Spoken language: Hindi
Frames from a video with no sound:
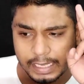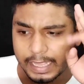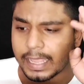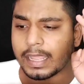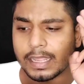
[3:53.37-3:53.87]

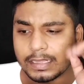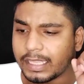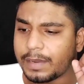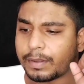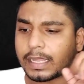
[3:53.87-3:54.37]
ठीक है
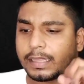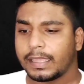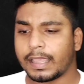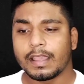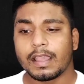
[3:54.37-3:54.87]
तीन बता
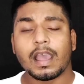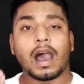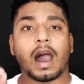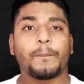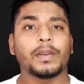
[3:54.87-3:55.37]
दिए
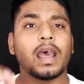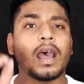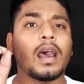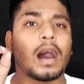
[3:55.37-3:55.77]
अपना